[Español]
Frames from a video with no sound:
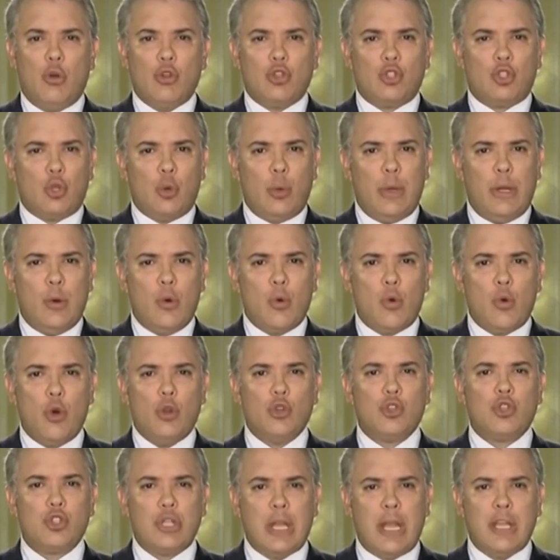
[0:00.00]

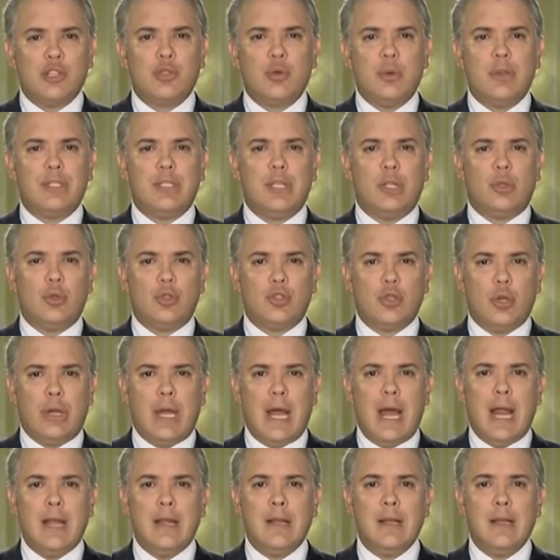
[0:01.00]
solidaridad
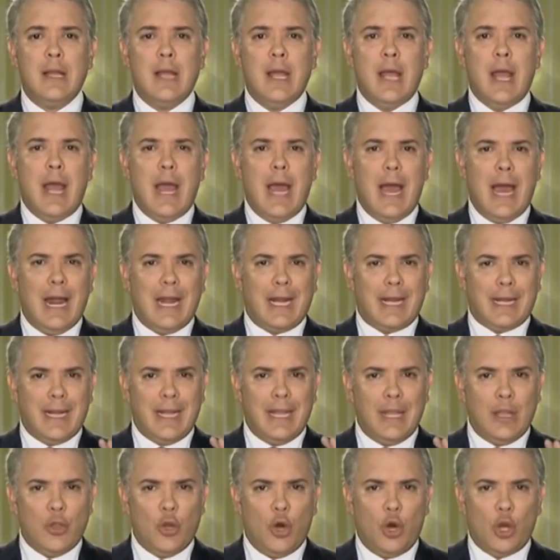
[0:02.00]
sobre los
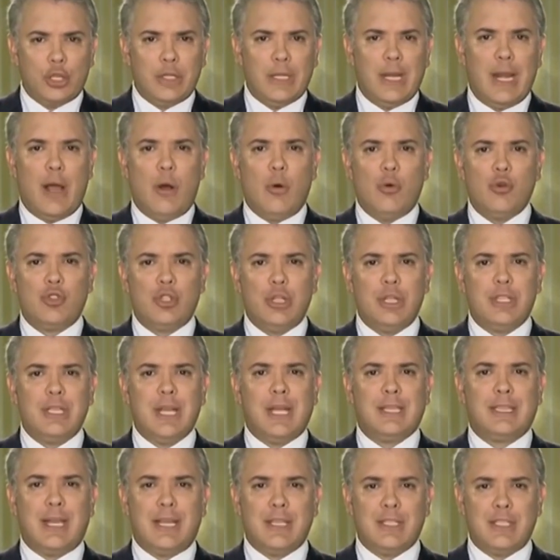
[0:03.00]
héroes de la
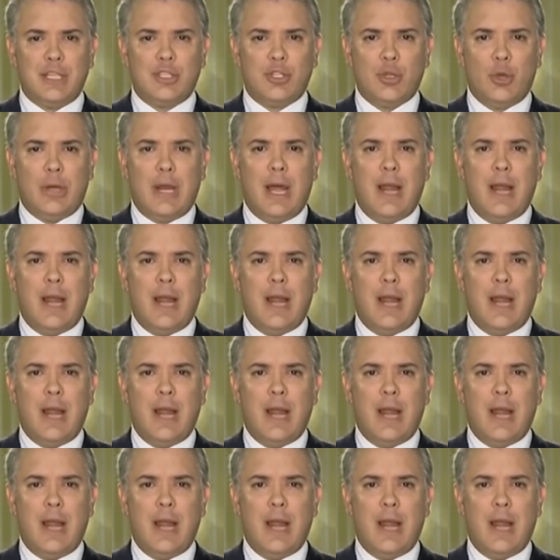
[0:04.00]
policía